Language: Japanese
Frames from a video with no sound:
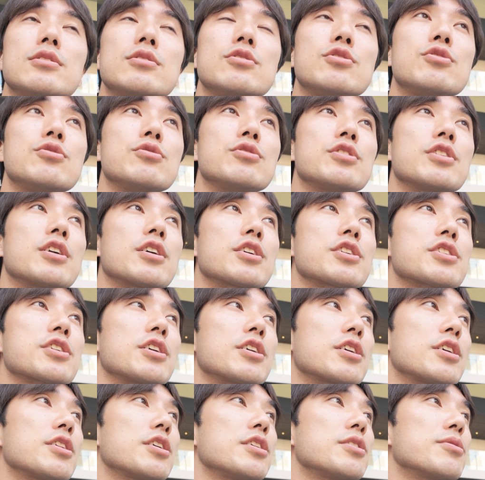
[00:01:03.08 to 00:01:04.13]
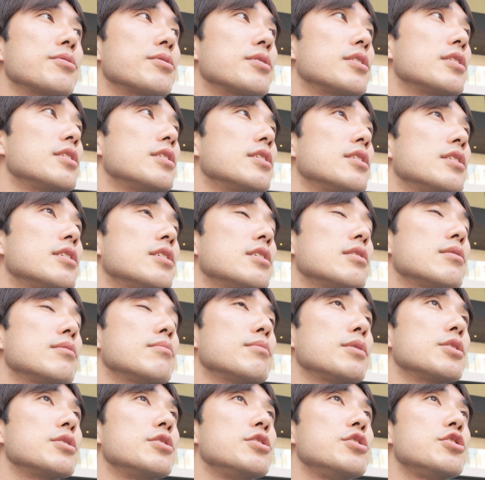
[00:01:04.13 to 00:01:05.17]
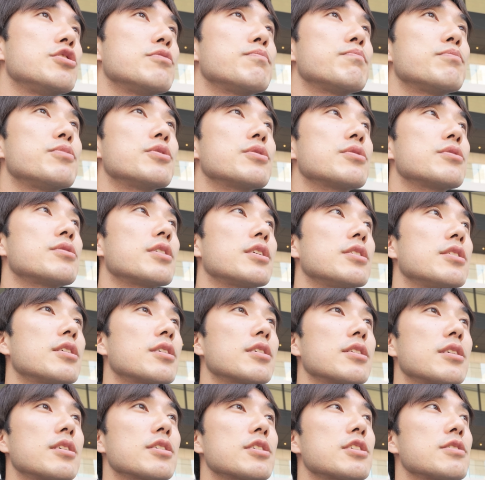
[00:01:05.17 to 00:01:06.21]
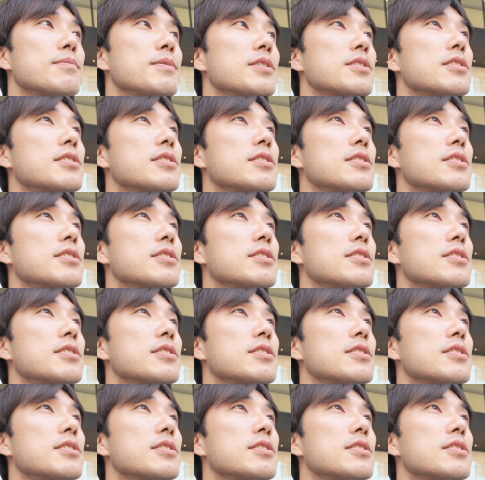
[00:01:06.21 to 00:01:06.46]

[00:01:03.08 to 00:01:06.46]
10時からしか開かないので、まあ、20分ぐらいダラダラしま